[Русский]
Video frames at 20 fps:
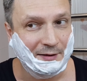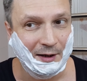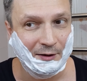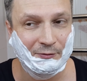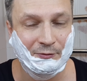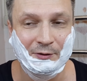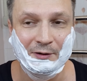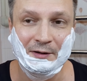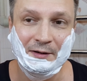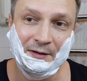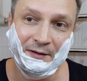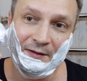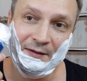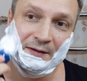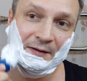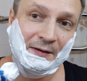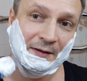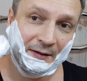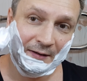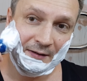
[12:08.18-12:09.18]

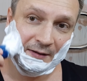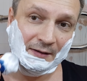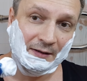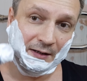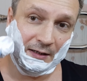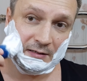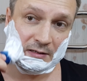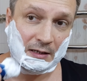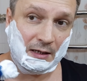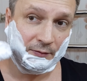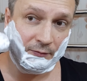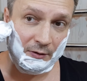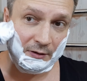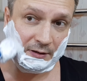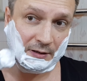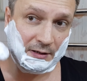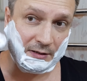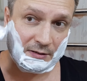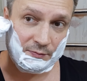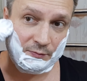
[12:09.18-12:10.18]
довольно-таки. Если кого
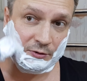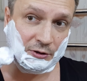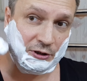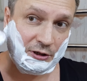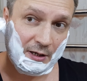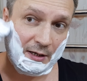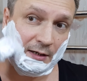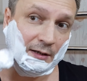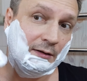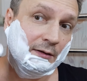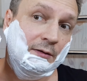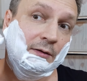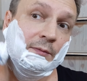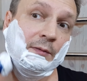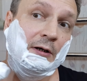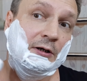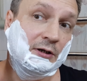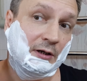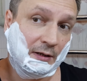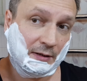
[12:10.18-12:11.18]
это не смущает,
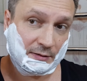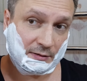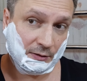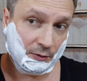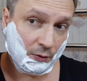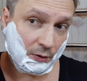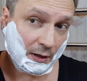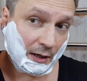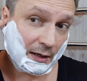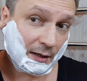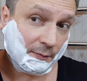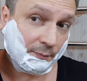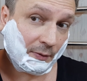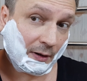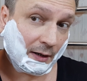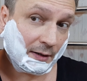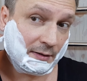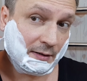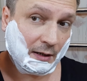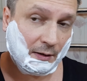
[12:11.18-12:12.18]
пожалуйста. Но как
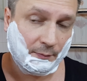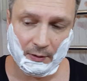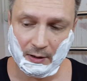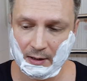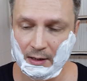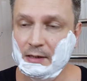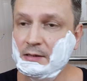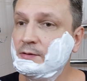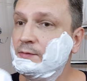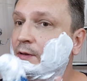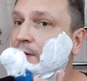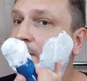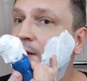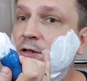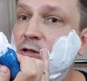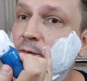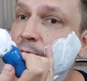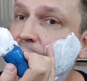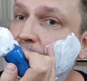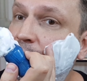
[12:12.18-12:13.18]
практика показывает,
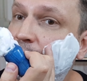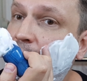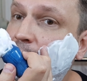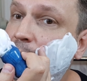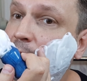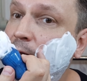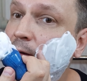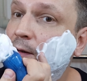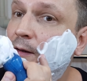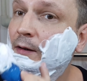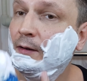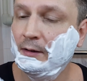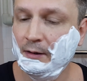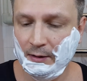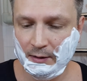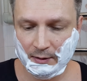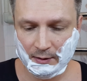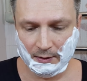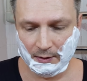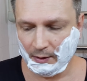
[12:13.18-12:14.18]
наши бритломаны,
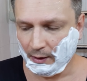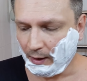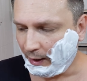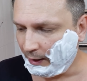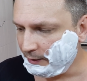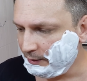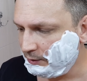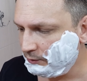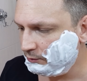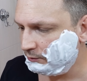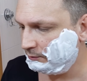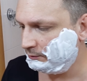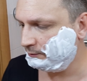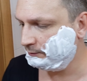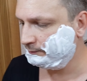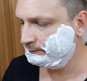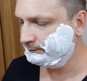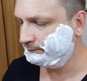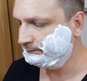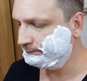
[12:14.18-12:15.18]
они
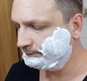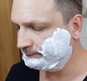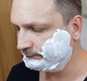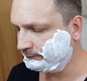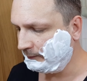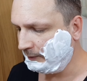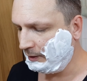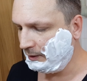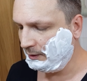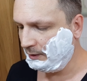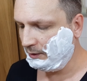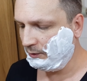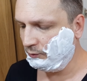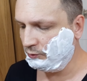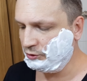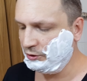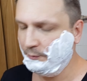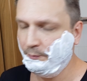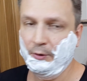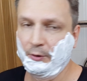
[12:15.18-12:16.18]

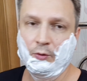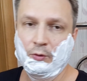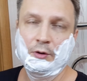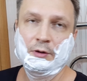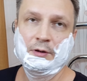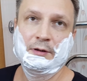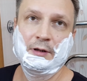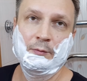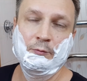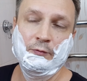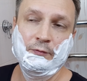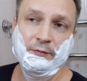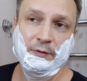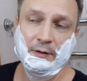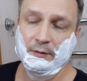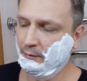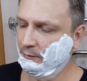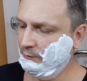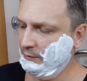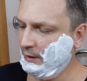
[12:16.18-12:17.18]
уже приходит к тому
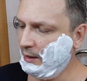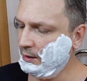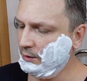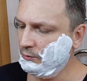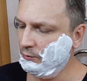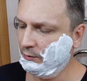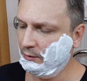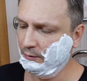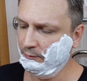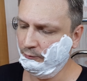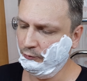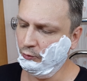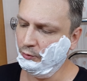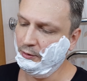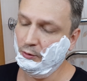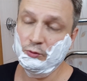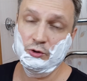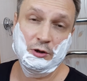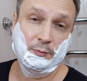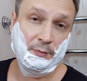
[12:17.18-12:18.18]
э, мнению,
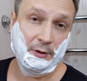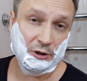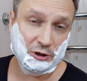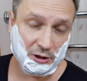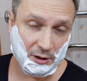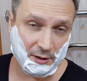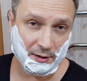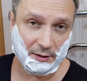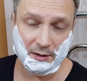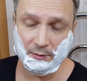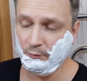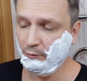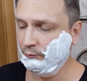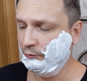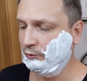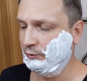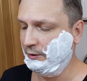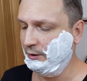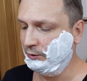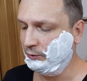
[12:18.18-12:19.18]
многие уже пришли к нему,
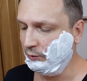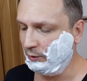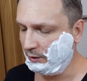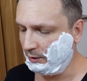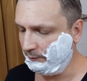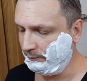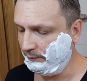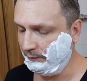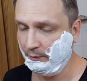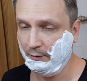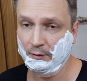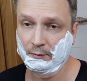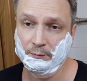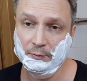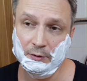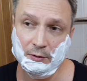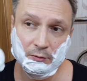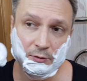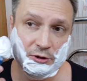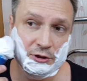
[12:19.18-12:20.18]
многие только э,
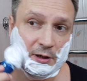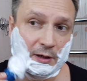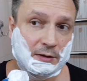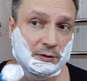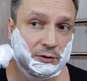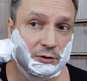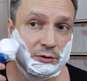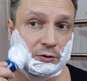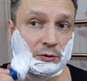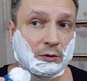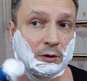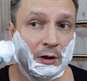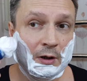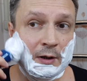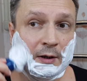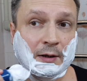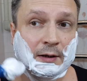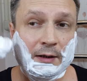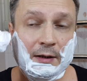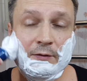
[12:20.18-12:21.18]
подключаются, что
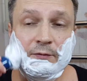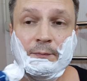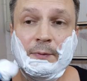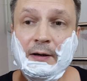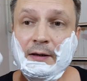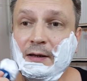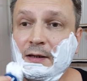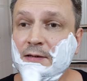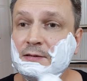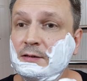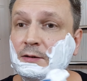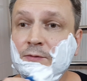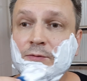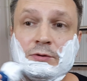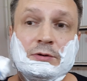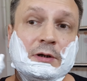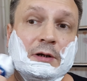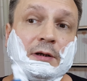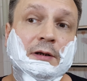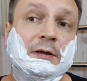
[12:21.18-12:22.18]
и в поездке
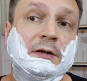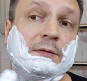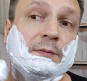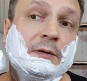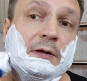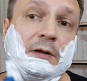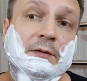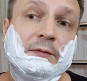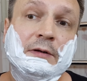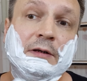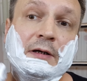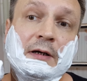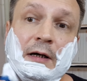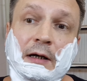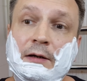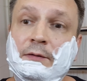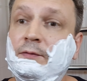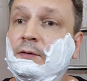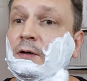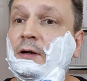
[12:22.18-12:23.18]
нужно испытывать
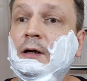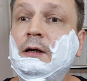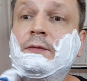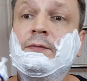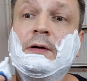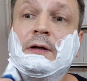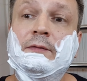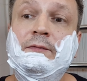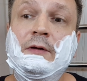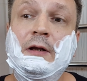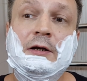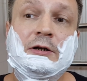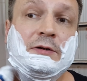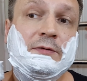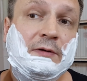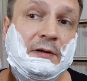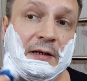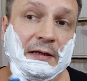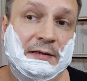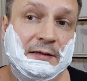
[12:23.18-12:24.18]
кайф, кайф от
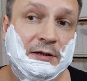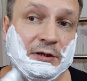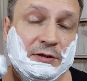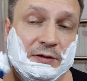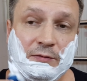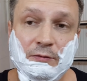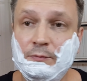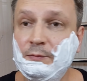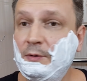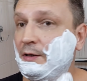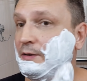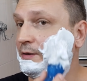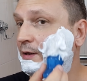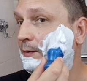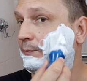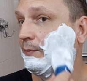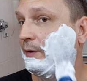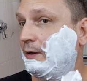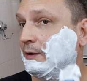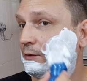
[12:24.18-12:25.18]
влажного классического бритья.
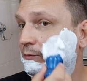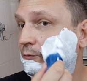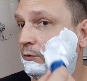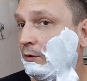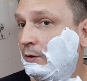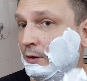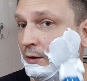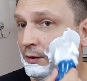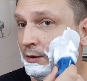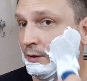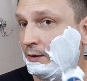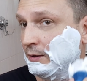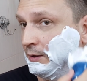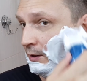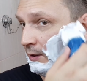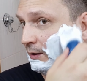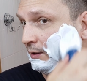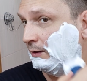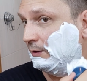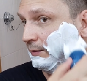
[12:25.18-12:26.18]
Поэтому
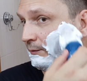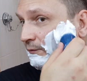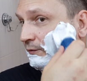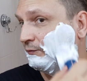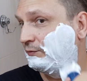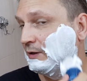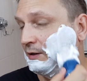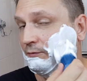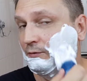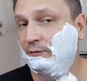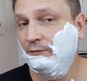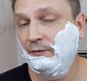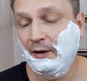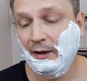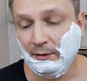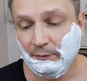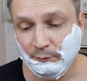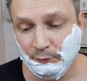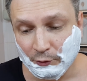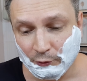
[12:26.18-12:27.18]
э, в travel
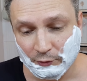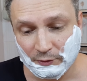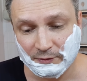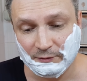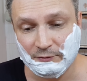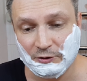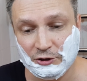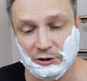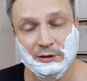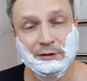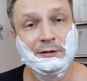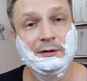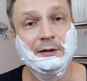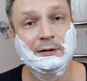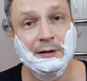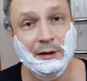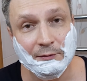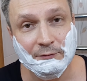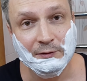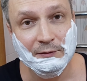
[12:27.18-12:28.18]
вариант берут совершенно не
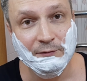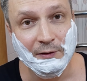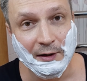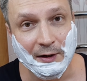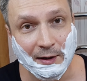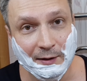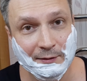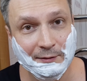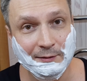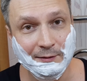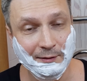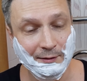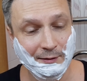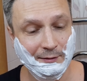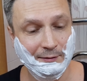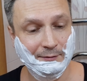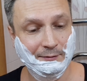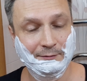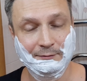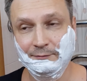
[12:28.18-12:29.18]
travel
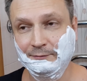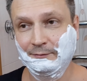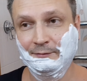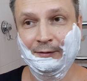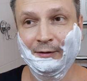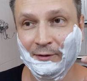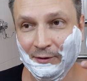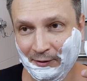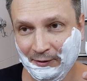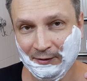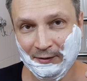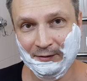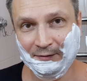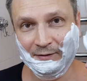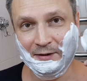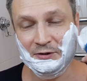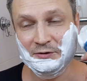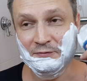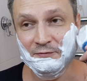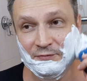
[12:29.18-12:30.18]
вариантные,
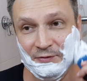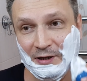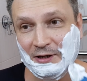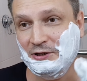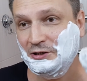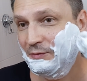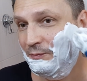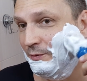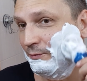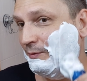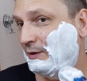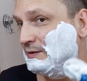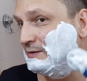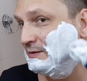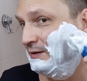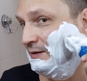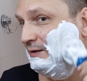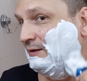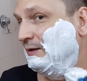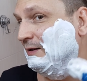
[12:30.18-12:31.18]
скажем, вещи по
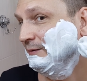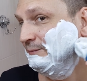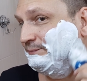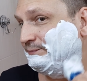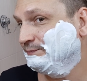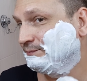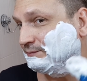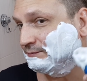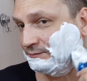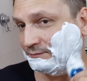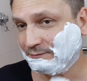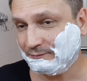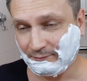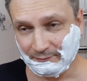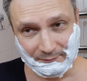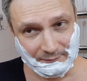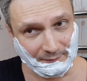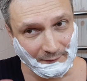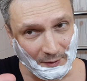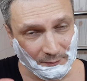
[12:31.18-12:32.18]
мазки, да,
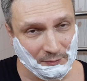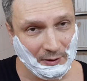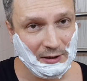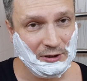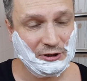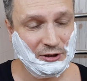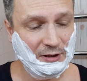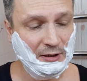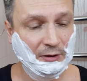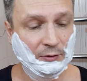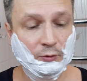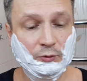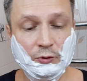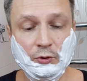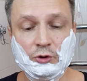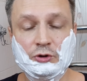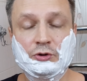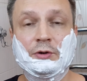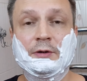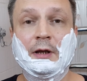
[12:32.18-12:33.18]
большие, но
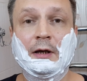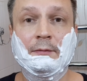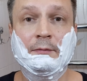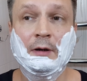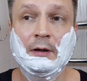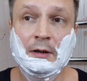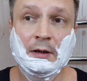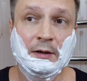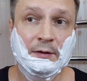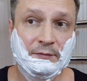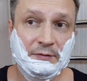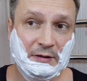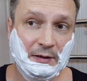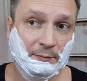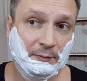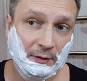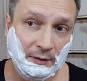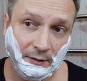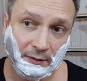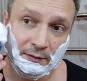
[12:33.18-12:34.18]
то, что нам
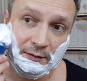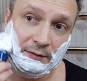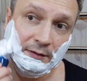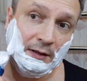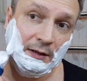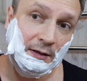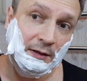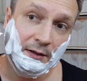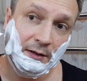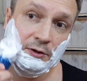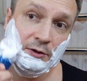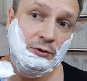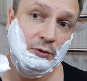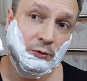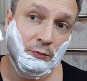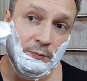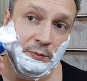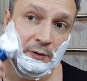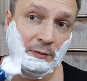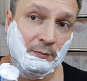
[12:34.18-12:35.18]
всем так горячо
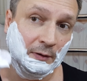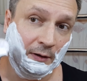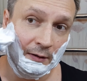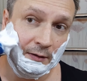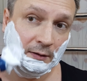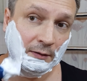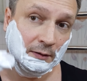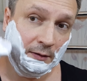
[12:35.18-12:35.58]
любимо,